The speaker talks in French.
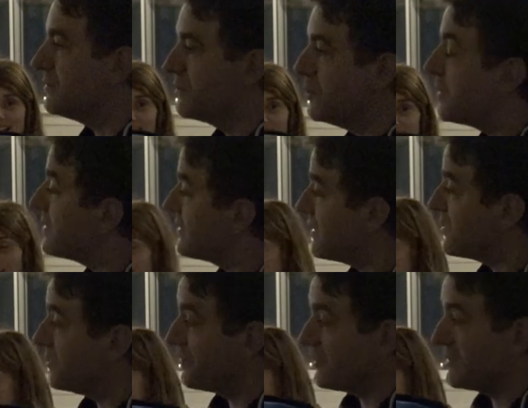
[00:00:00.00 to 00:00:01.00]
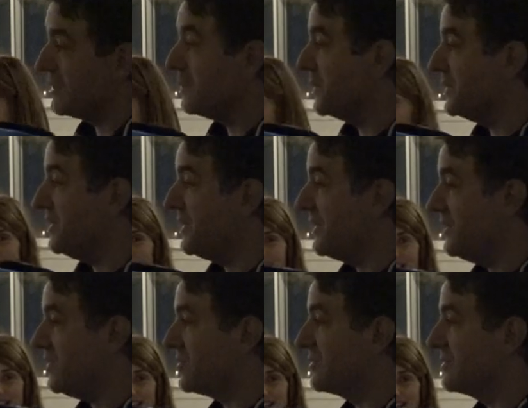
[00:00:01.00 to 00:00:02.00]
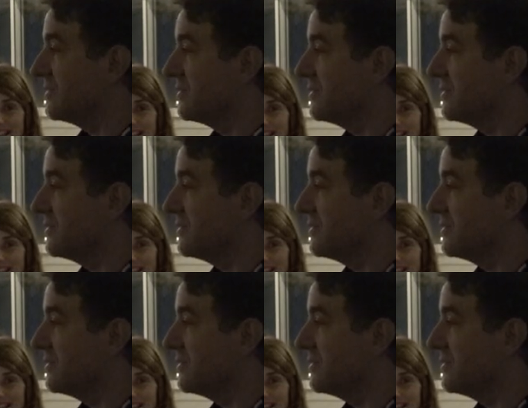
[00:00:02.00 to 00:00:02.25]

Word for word: deux présentations en français, one in English.